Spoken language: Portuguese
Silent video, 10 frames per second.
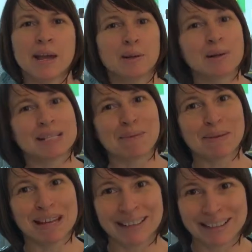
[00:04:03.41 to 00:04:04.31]
eu não
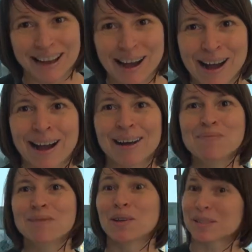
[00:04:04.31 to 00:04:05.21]
sabia nadar,
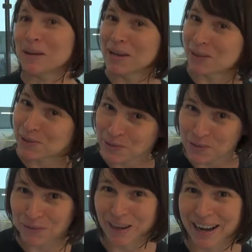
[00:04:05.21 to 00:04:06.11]
não sabia
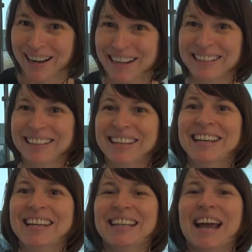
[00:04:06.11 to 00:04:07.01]
surfar,
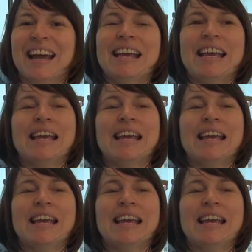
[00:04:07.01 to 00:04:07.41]
né?